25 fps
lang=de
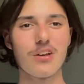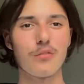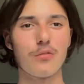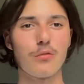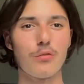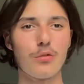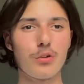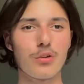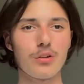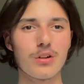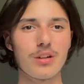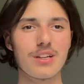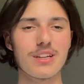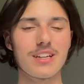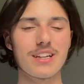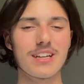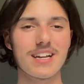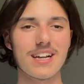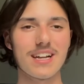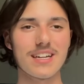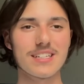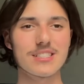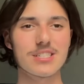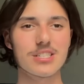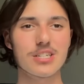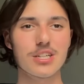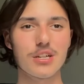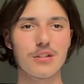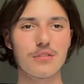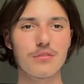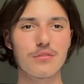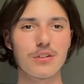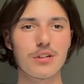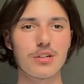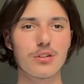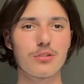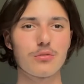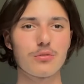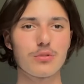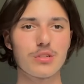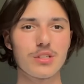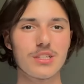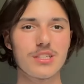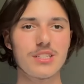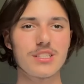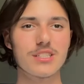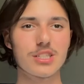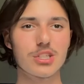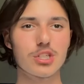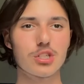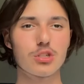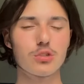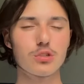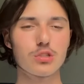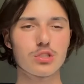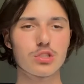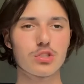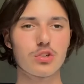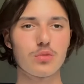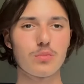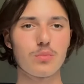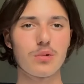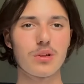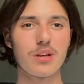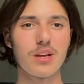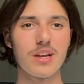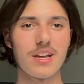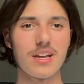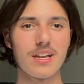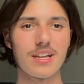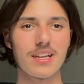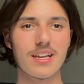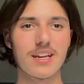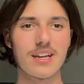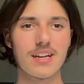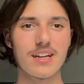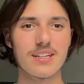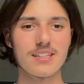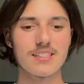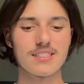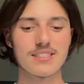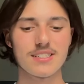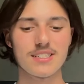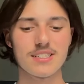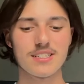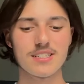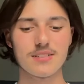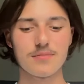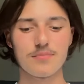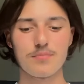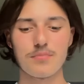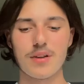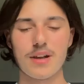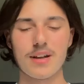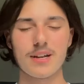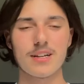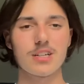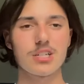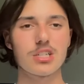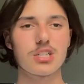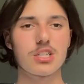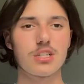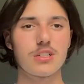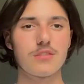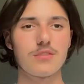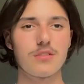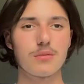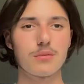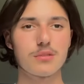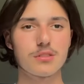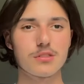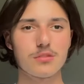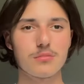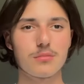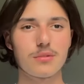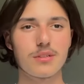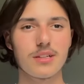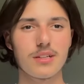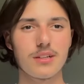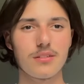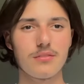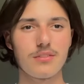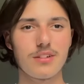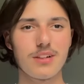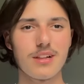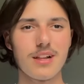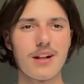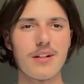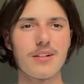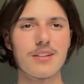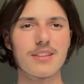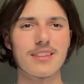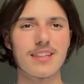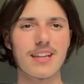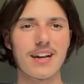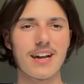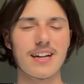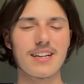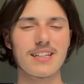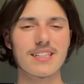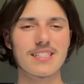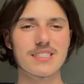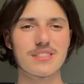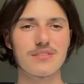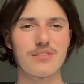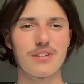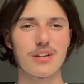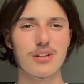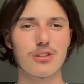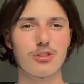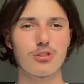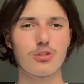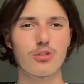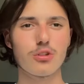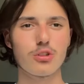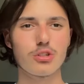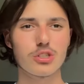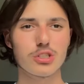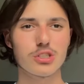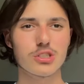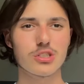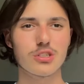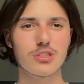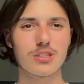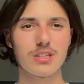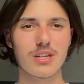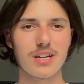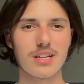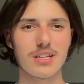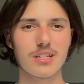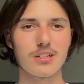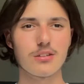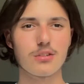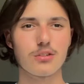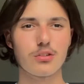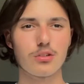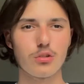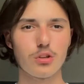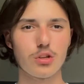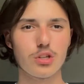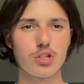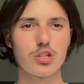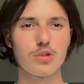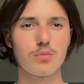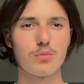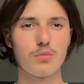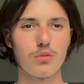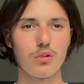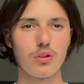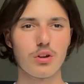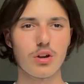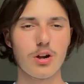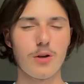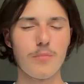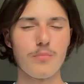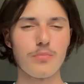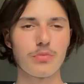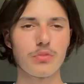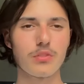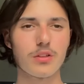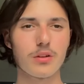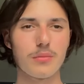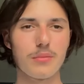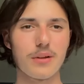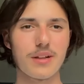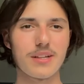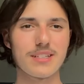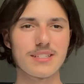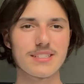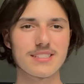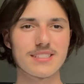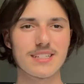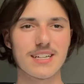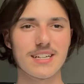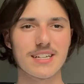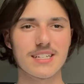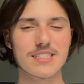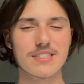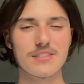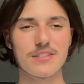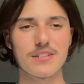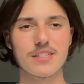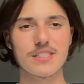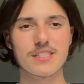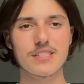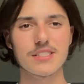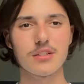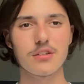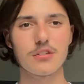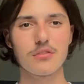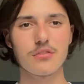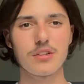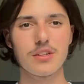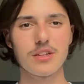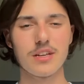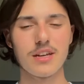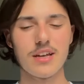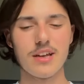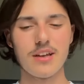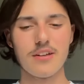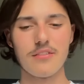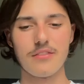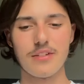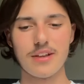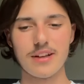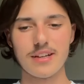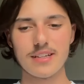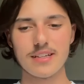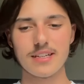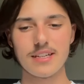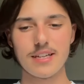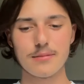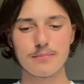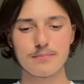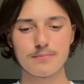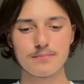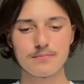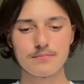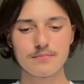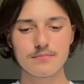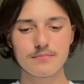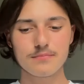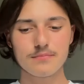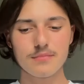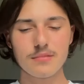wo oder in den Gazastreifen geht und in dieser Schutztruppe ja sich engagiert, wie man es so immer nennen will. Nein, es wären deutsche Soldaten, deutsche Bürger und am Ende des Tages wäre es dann auch wieder, wenn dann eben